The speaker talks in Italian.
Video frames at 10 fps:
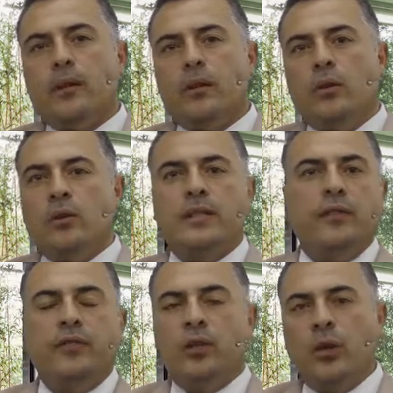non
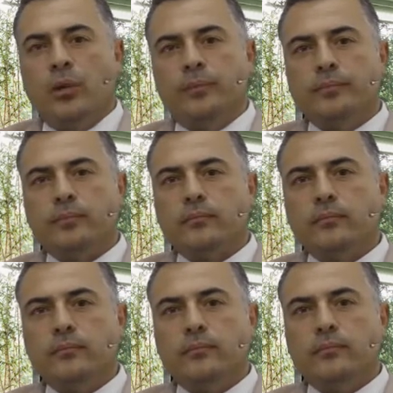si fidò
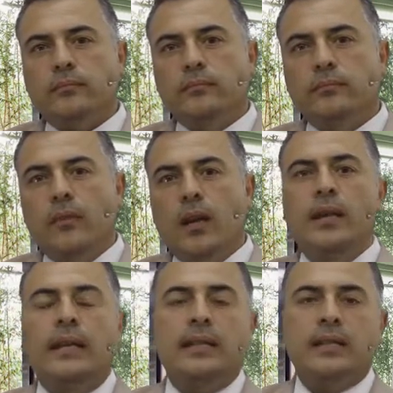
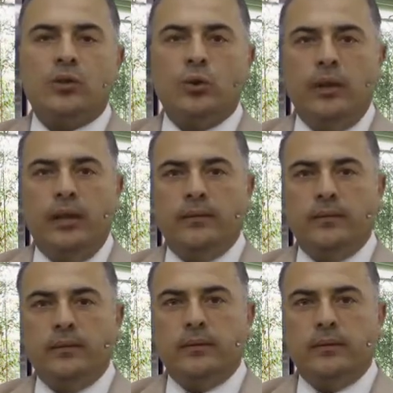né del sole